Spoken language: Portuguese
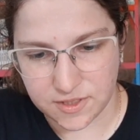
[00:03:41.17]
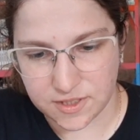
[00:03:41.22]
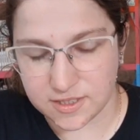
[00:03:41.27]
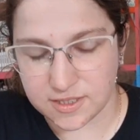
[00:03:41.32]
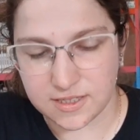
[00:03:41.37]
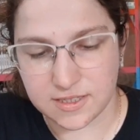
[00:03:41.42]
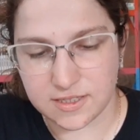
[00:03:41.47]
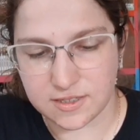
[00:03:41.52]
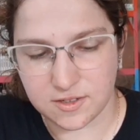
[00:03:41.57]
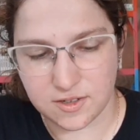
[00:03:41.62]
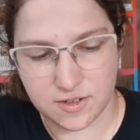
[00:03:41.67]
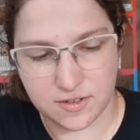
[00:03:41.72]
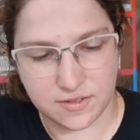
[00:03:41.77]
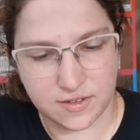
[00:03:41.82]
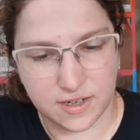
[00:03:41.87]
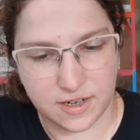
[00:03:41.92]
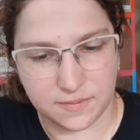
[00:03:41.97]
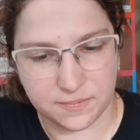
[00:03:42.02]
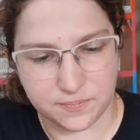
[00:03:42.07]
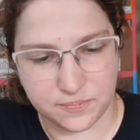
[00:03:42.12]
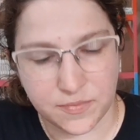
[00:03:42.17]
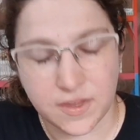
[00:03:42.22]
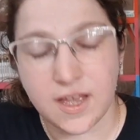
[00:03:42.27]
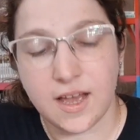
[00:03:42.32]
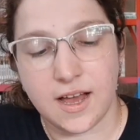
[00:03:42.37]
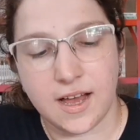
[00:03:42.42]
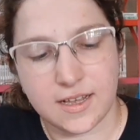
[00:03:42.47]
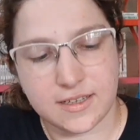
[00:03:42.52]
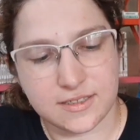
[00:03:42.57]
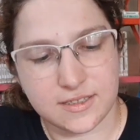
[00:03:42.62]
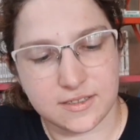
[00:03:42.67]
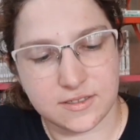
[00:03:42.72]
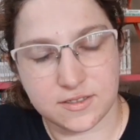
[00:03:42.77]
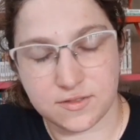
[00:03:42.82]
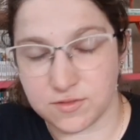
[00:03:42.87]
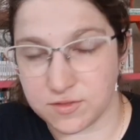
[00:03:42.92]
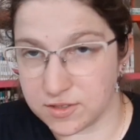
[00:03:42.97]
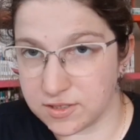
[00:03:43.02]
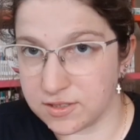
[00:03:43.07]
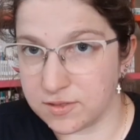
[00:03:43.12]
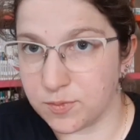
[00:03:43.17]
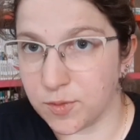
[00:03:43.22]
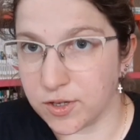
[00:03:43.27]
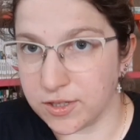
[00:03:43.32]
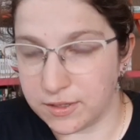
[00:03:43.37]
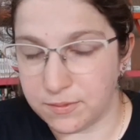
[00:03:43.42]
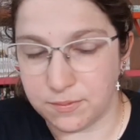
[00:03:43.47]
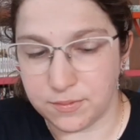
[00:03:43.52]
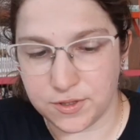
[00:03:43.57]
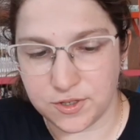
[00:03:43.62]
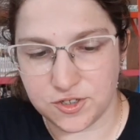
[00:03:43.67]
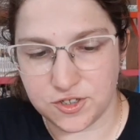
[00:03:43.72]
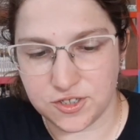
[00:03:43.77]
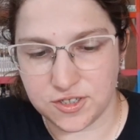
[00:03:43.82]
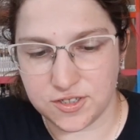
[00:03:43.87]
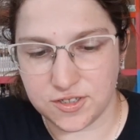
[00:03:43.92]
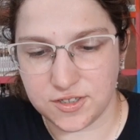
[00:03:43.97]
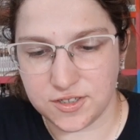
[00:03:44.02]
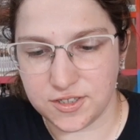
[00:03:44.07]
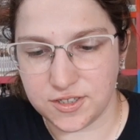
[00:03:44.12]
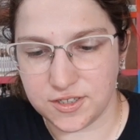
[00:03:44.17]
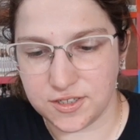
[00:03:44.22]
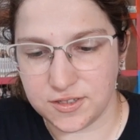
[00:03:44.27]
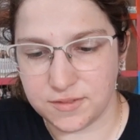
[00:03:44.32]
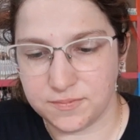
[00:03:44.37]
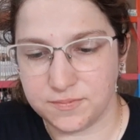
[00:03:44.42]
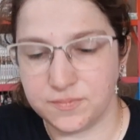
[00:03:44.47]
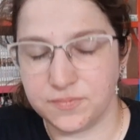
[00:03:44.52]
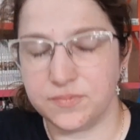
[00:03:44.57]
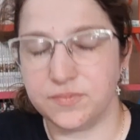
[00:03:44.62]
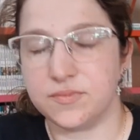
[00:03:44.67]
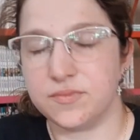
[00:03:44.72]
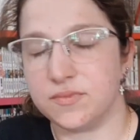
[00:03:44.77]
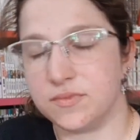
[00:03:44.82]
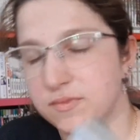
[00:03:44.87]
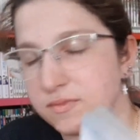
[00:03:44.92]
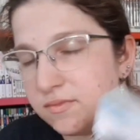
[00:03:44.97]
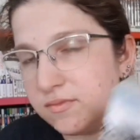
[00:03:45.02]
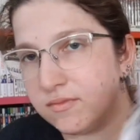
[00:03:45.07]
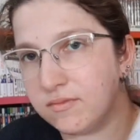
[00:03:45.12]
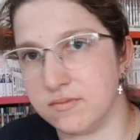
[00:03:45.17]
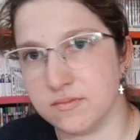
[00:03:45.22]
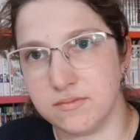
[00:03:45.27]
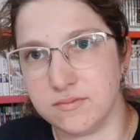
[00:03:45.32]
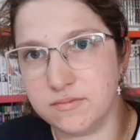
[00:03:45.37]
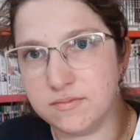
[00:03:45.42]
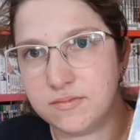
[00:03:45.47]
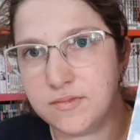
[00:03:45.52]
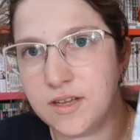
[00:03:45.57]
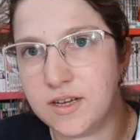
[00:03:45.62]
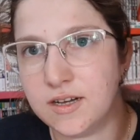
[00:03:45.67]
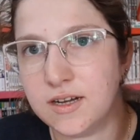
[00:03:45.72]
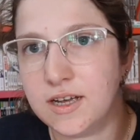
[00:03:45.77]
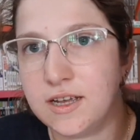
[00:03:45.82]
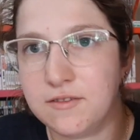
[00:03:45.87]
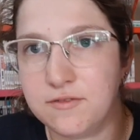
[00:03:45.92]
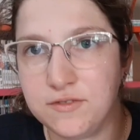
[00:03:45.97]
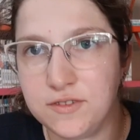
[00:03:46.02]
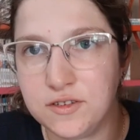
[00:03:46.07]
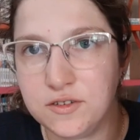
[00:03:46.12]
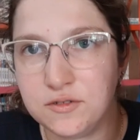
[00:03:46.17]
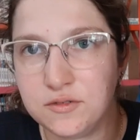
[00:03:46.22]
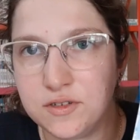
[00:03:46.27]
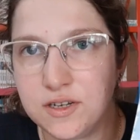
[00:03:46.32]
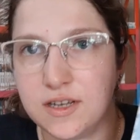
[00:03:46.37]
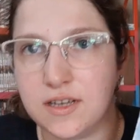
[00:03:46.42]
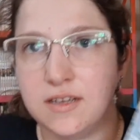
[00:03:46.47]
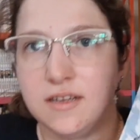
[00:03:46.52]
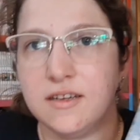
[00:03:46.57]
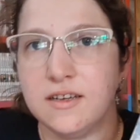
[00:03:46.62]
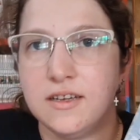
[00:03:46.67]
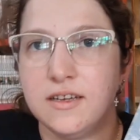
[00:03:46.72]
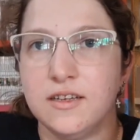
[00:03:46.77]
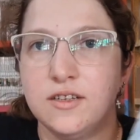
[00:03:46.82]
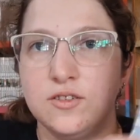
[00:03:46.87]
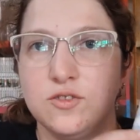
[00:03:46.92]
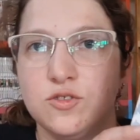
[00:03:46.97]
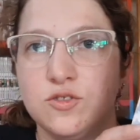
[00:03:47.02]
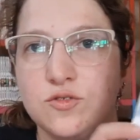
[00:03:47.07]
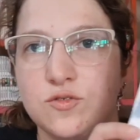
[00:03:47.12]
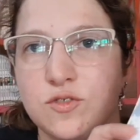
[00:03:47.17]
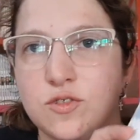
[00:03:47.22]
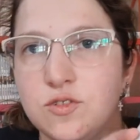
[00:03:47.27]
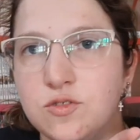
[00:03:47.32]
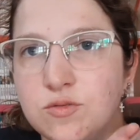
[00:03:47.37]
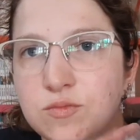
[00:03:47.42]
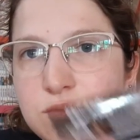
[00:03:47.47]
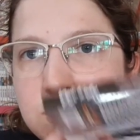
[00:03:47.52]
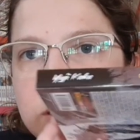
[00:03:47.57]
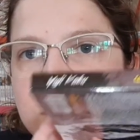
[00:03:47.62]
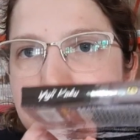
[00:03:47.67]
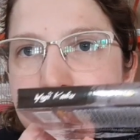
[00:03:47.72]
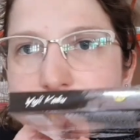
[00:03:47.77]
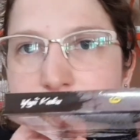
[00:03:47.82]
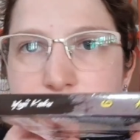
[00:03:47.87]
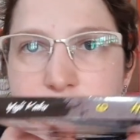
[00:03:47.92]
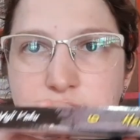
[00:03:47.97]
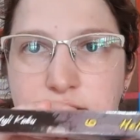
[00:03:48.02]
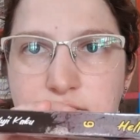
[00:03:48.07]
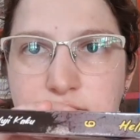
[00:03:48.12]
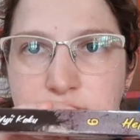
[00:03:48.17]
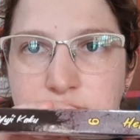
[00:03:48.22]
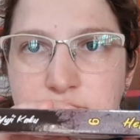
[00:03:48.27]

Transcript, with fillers: Esqueci o que eu ia falar. Ah, sim, vocês podem pedir uh, review, né? Dos volumes.